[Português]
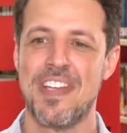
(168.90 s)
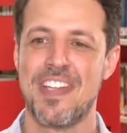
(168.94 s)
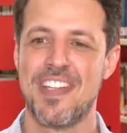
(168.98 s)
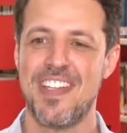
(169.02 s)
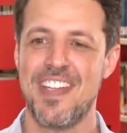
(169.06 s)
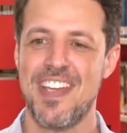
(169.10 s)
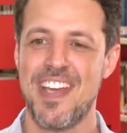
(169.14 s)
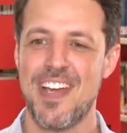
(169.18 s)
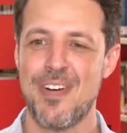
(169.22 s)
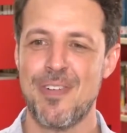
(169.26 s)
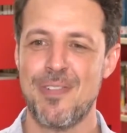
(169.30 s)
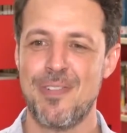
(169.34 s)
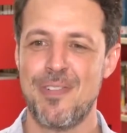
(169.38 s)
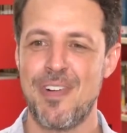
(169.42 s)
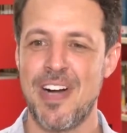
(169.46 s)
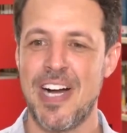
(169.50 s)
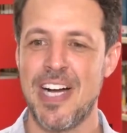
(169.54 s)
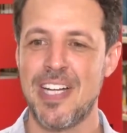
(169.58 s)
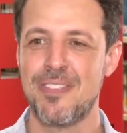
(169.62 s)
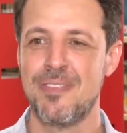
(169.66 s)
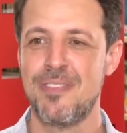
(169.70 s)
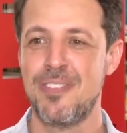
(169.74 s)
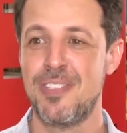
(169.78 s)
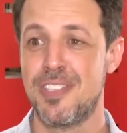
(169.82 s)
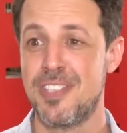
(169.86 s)
que é o
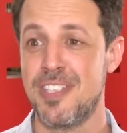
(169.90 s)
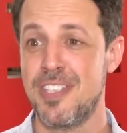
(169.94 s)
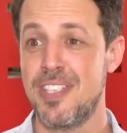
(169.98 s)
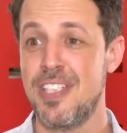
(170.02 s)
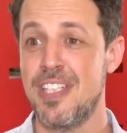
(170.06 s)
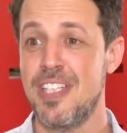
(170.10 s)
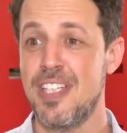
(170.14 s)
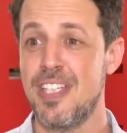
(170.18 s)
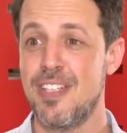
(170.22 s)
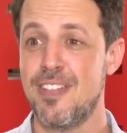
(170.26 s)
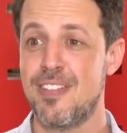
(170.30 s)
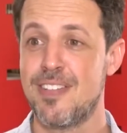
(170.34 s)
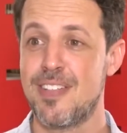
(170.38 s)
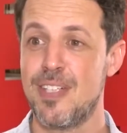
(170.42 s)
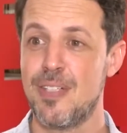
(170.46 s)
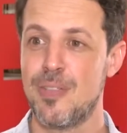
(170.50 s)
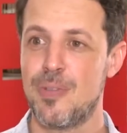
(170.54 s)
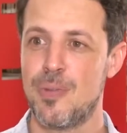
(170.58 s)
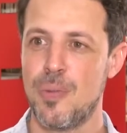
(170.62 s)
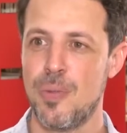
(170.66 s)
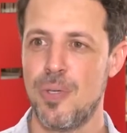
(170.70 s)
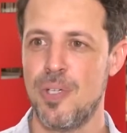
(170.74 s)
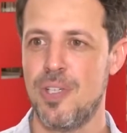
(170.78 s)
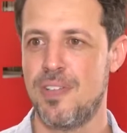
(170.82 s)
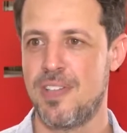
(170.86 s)
fato de que
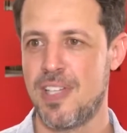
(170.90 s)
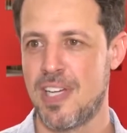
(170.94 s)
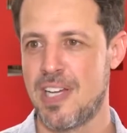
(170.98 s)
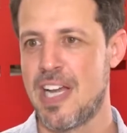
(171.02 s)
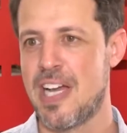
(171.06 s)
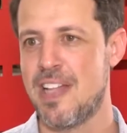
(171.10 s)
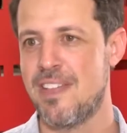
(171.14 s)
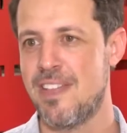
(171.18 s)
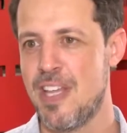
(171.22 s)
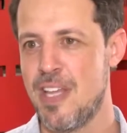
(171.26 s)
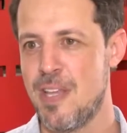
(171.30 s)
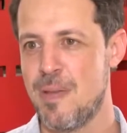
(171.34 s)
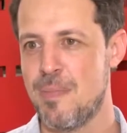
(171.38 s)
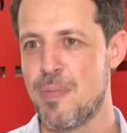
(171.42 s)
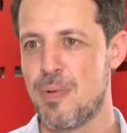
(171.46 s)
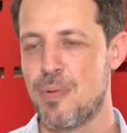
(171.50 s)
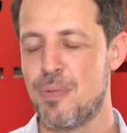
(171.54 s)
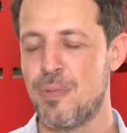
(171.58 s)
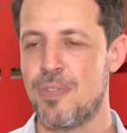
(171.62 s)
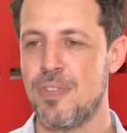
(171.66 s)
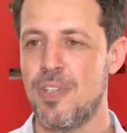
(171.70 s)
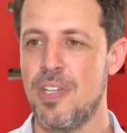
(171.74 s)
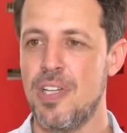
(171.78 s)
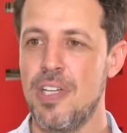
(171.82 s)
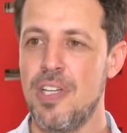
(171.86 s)
escritores
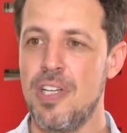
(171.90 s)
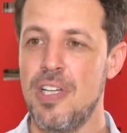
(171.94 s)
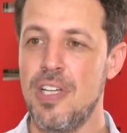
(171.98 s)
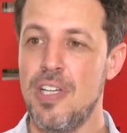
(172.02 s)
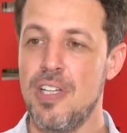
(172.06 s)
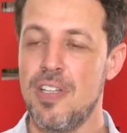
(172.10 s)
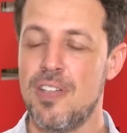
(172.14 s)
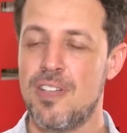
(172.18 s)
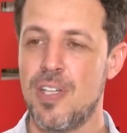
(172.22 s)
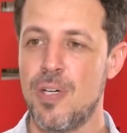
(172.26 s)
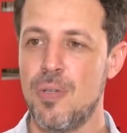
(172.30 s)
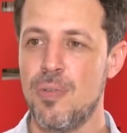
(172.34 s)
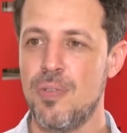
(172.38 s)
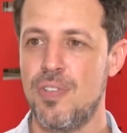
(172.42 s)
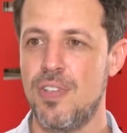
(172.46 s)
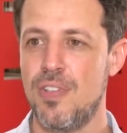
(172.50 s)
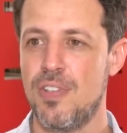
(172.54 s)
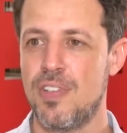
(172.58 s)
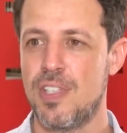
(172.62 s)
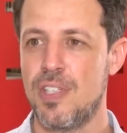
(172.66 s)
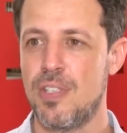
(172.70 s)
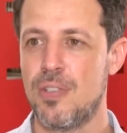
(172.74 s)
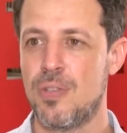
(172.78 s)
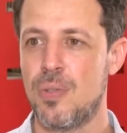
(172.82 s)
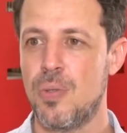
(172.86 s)
acadêmicos são os
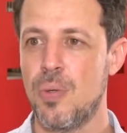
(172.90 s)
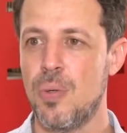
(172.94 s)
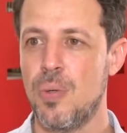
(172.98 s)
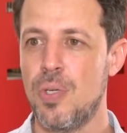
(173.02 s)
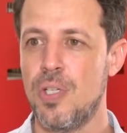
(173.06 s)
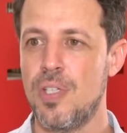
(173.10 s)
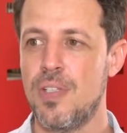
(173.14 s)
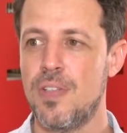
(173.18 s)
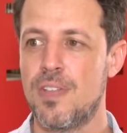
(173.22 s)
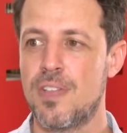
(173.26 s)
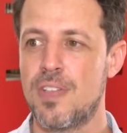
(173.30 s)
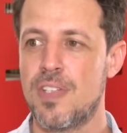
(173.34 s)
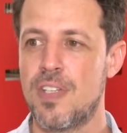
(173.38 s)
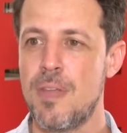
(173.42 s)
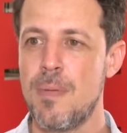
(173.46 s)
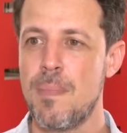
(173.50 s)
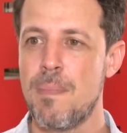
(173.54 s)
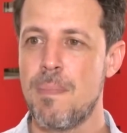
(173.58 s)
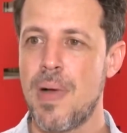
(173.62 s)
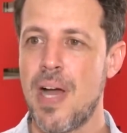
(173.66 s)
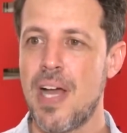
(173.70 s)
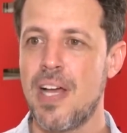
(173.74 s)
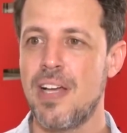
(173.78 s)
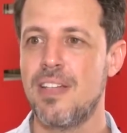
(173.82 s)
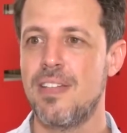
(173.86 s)
escritores que
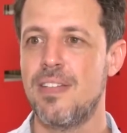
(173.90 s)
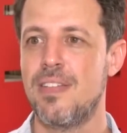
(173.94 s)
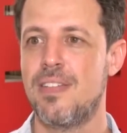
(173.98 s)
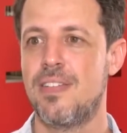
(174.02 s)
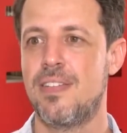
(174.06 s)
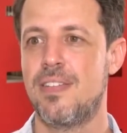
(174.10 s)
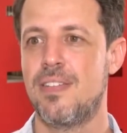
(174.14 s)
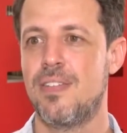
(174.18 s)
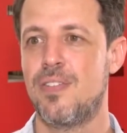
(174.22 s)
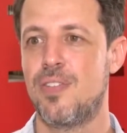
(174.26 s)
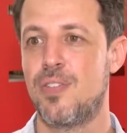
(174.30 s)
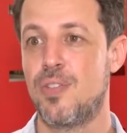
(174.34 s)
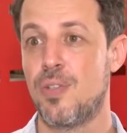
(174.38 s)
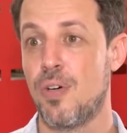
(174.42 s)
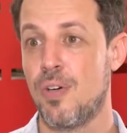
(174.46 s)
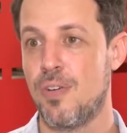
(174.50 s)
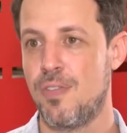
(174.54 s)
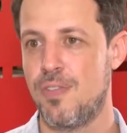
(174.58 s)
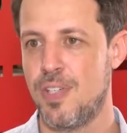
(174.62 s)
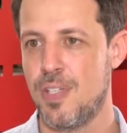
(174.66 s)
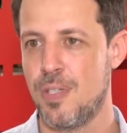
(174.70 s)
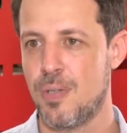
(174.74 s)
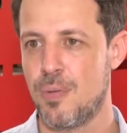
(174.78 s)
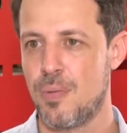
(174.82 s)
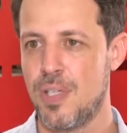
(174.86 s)
mais
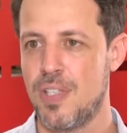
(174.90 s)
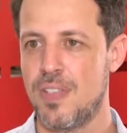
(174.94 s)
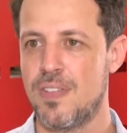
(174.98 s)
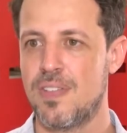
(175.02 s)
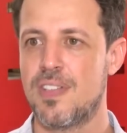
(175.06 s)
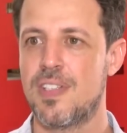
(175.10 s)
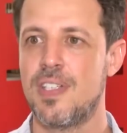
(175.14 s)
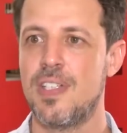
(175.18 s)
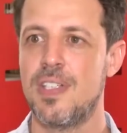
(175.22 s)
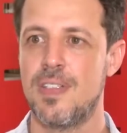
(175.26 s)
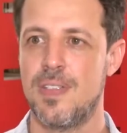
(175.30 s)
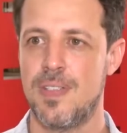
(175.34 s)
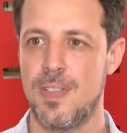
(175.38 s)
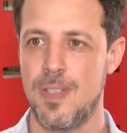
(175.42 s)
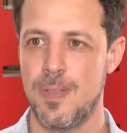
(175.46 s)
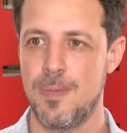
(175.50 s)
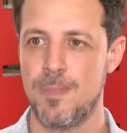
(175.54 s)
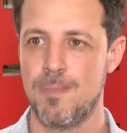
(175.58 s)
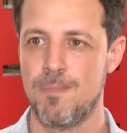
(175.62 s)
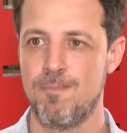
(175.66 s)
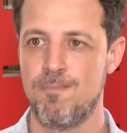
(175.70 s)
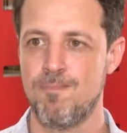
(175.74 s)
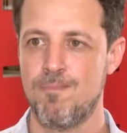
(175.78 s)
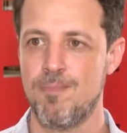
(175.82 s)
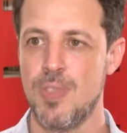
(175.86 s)
sofrem com a escrita.
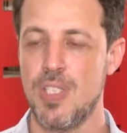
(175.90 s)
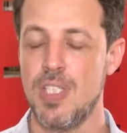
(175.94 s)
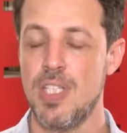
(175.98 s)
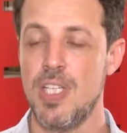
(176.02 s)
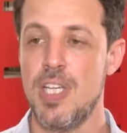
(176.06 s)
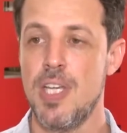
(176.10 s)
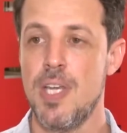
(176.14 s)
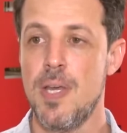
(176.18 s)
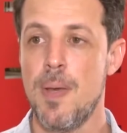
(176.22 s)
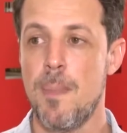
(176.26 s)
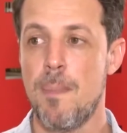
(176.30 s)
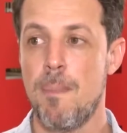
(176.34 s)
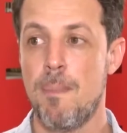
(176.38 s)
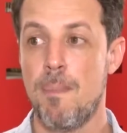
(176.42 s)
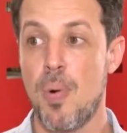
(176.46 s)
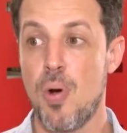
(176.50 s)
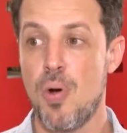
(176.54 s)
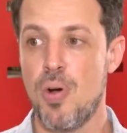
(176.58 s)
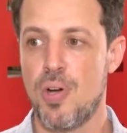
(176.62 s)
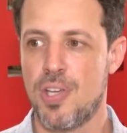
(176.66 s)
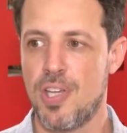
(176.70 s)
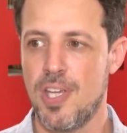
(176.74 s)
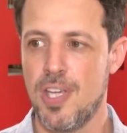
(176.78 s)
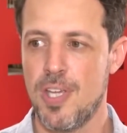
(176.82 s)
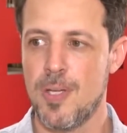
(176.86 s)

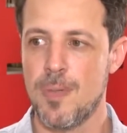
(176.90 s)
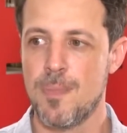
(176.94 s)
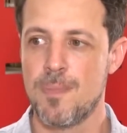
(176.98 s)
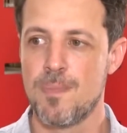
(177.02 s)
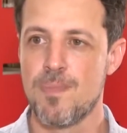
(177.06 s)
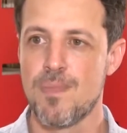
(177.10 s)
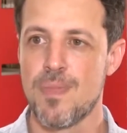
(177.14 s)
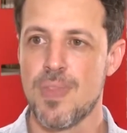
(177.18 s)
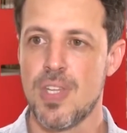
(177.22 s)
Por quê?